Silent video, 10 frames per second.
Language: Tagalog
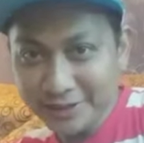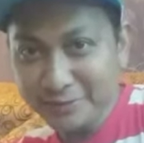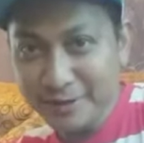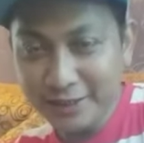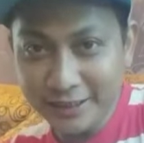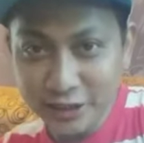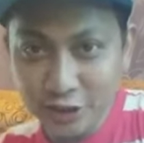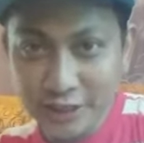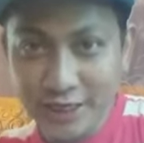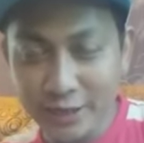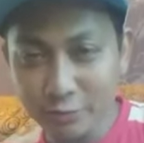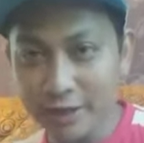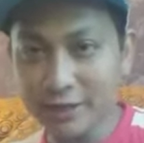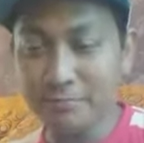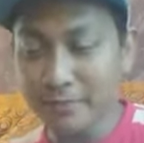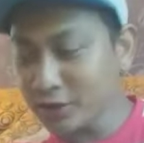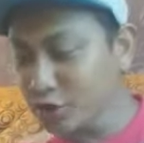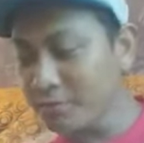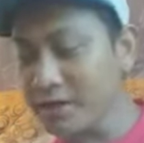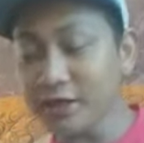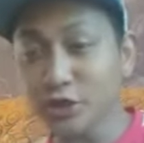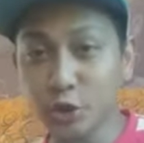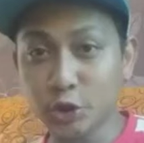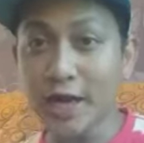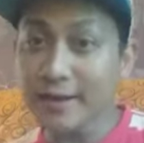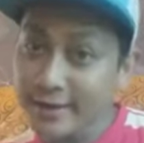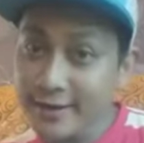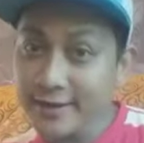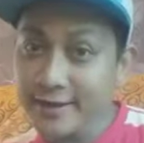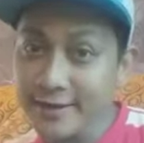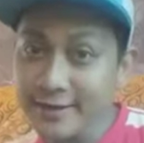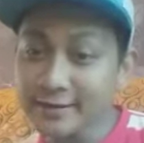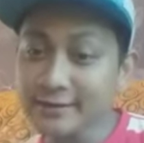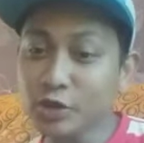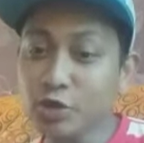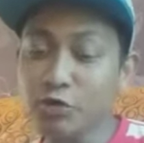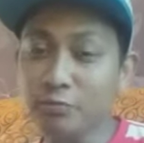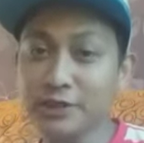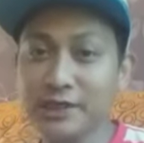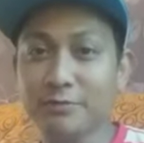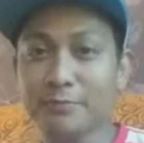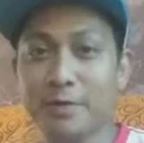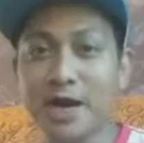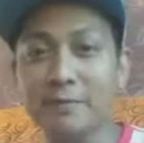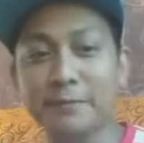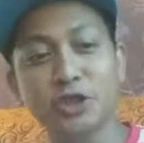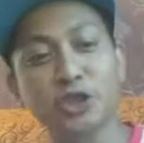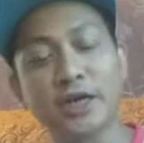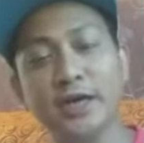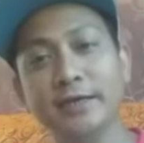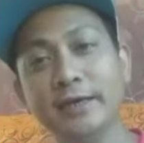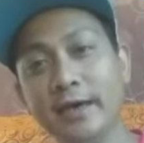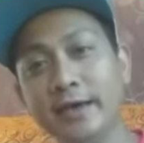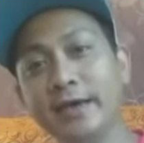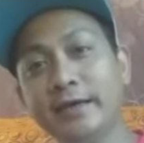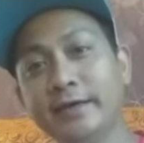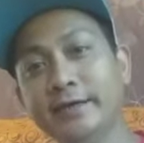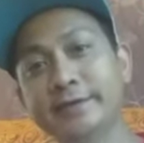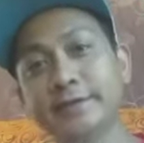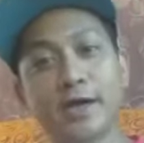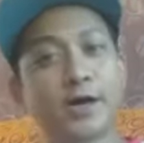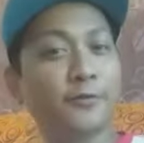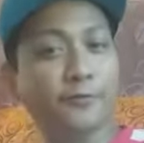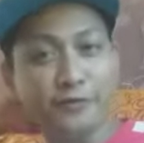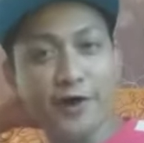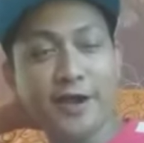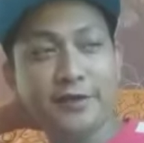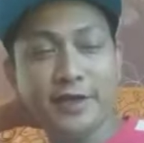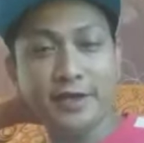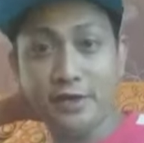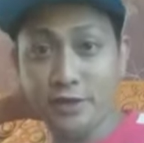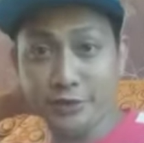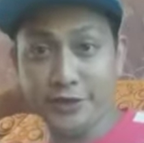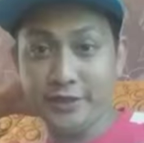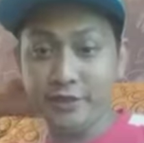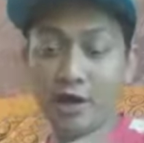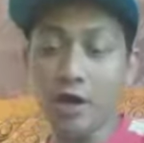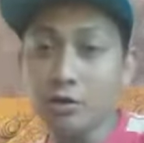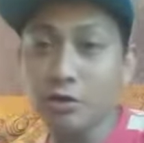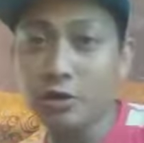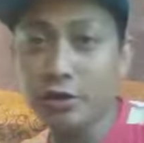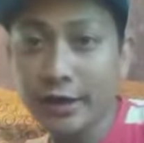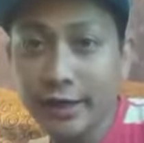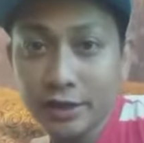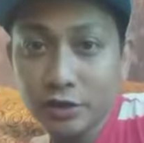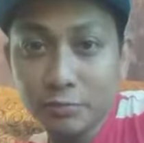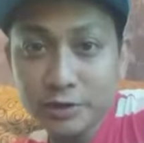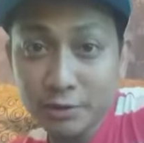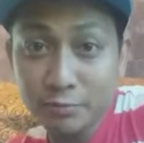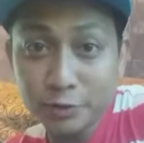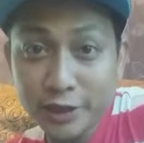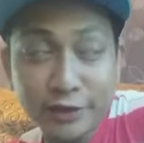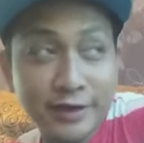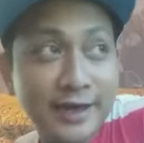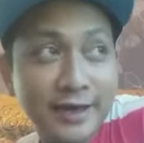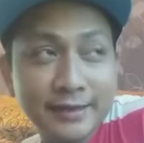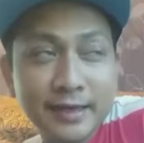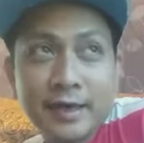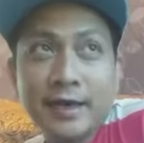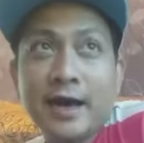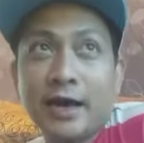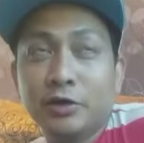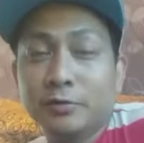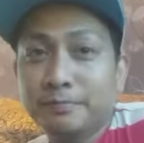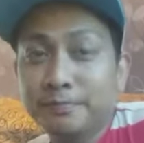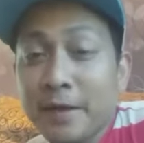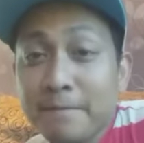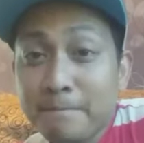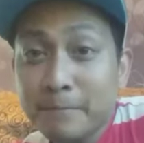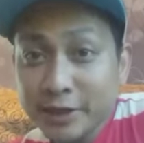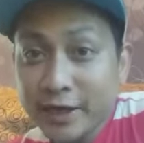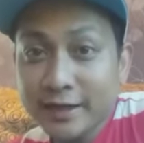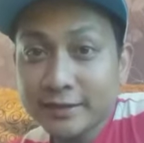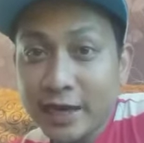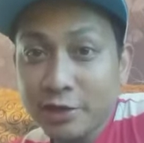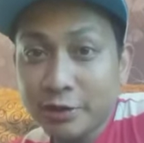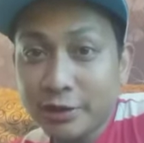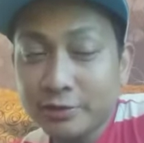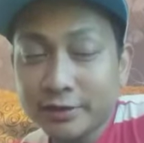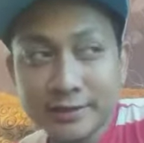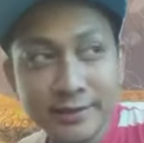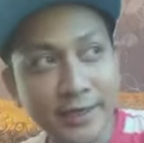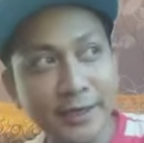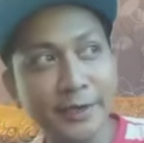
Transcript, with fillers: is Mel Galicia and welcome back to my channel. So, kumusta naman po mga kapanjay? It's a uh, Friday here in Hong Kong and kumusta naman po tayong lahat? Ayun, masaya lang tayo ngayon kasi